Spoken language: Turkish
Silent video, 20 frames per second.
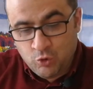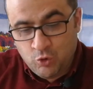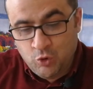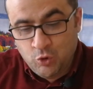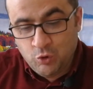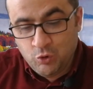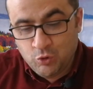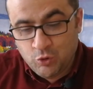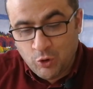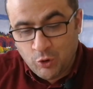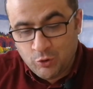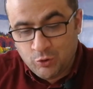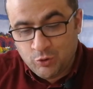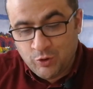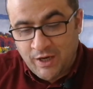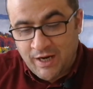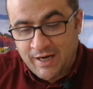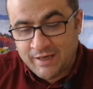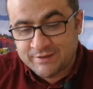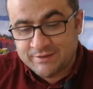Gün
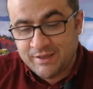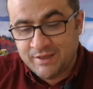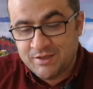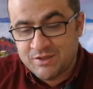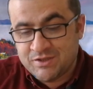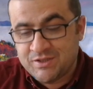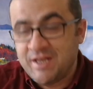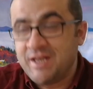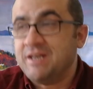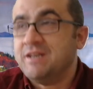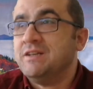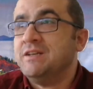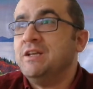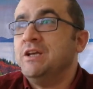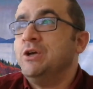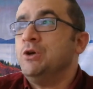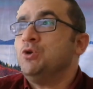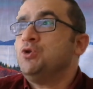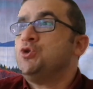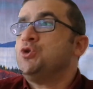döndü Akdeniz'den,
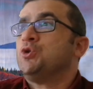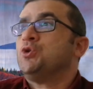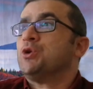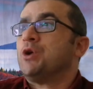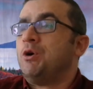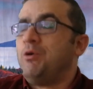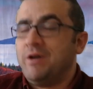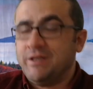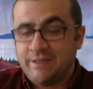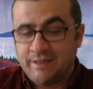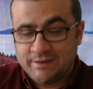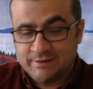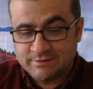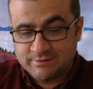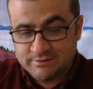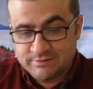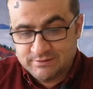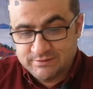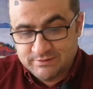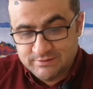
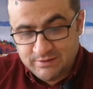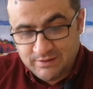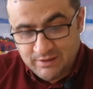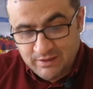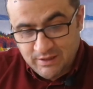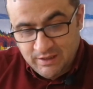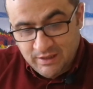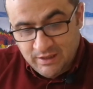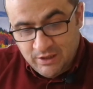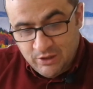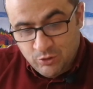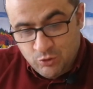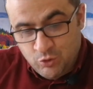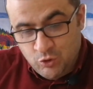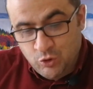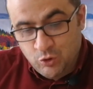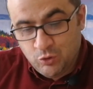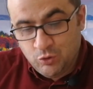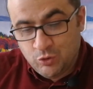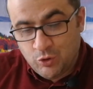Çukurova'dan,
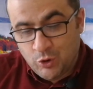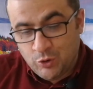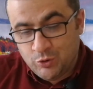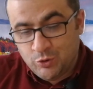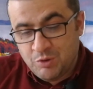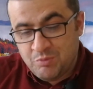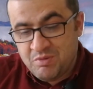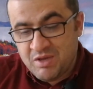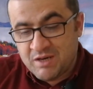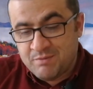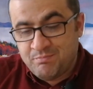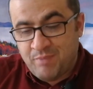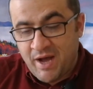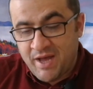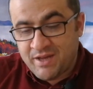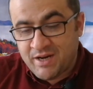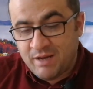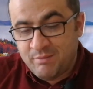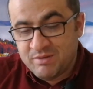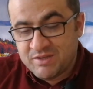Gün döndü bir
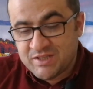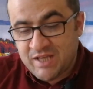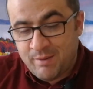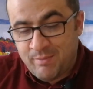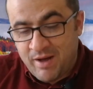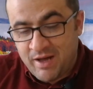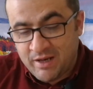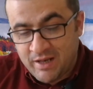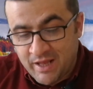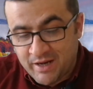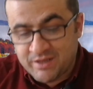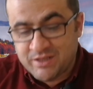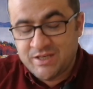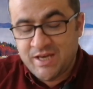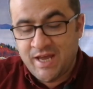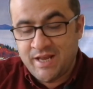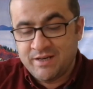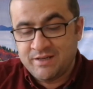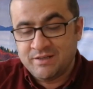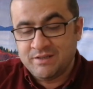bayramı
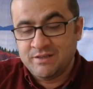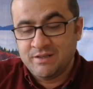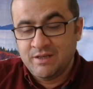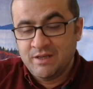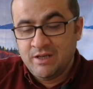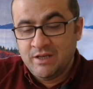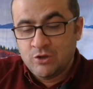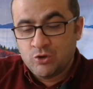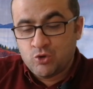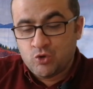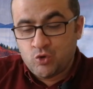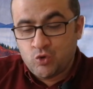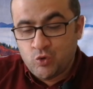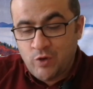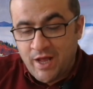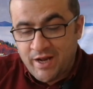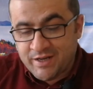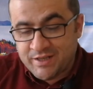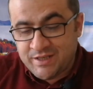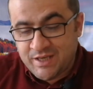sabahlarken,
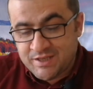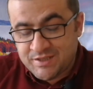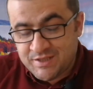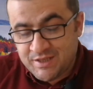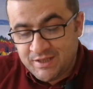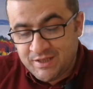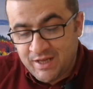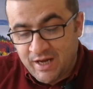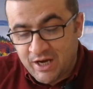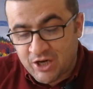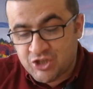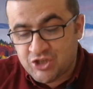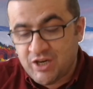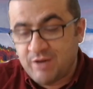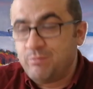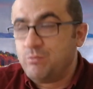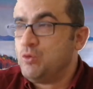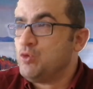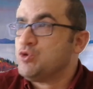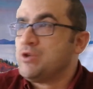sular kesildi
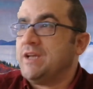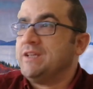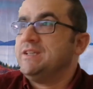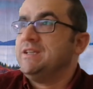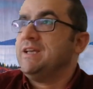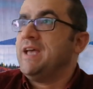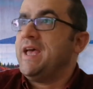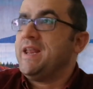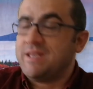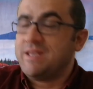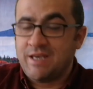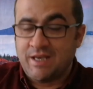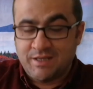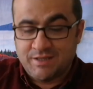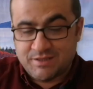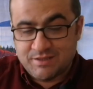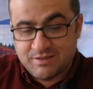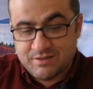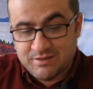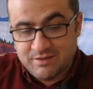akşam uzadı
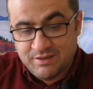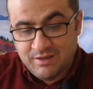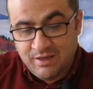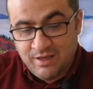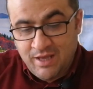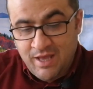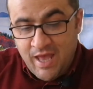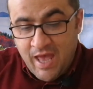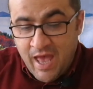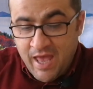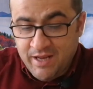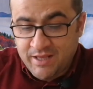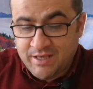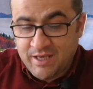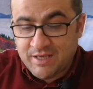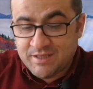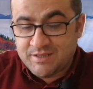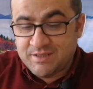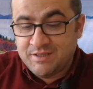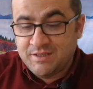herkes.
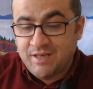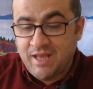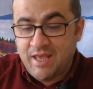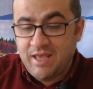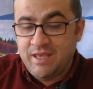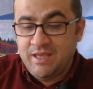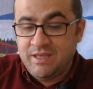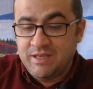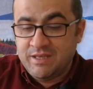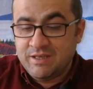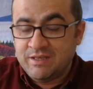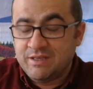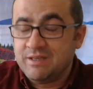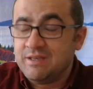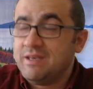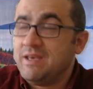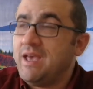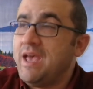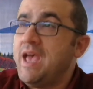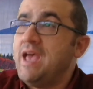Herkes ne
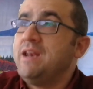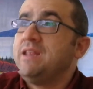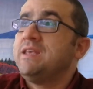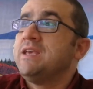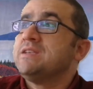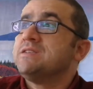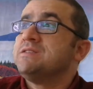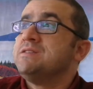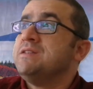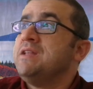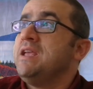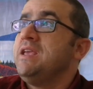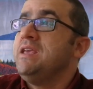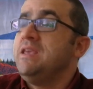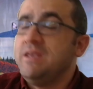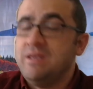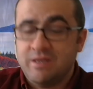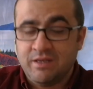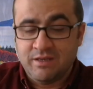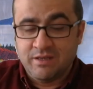iyi, herkes ne
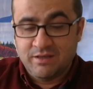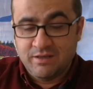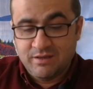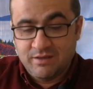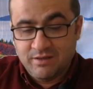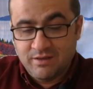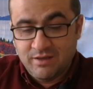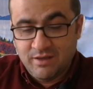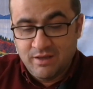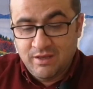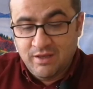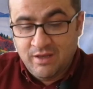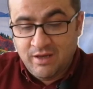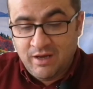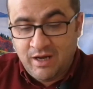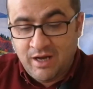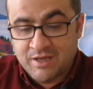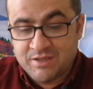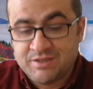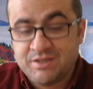iyi.
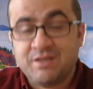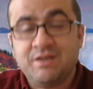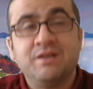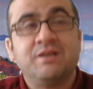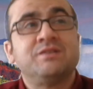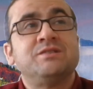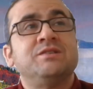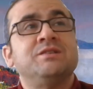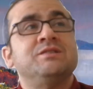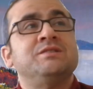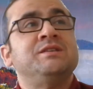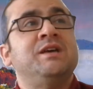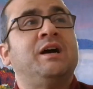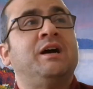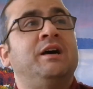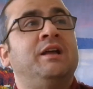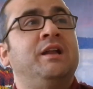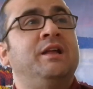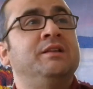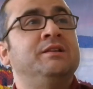Hazırlıksız
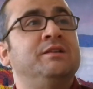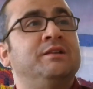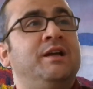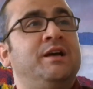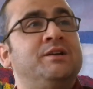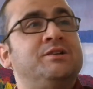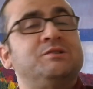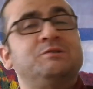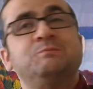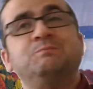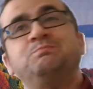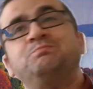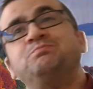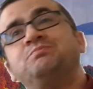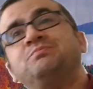yakalandılar.